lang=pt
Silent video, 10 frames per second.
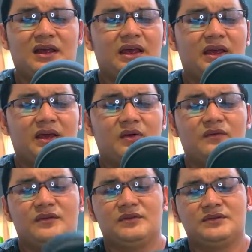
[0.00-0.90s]
é,
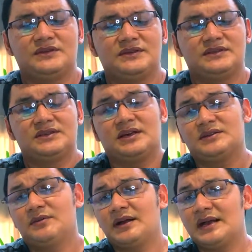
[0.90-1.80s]
ouvir notícia de
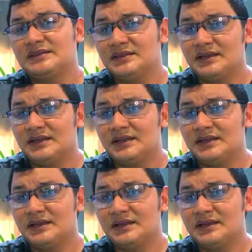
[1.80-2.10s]
É uma caixa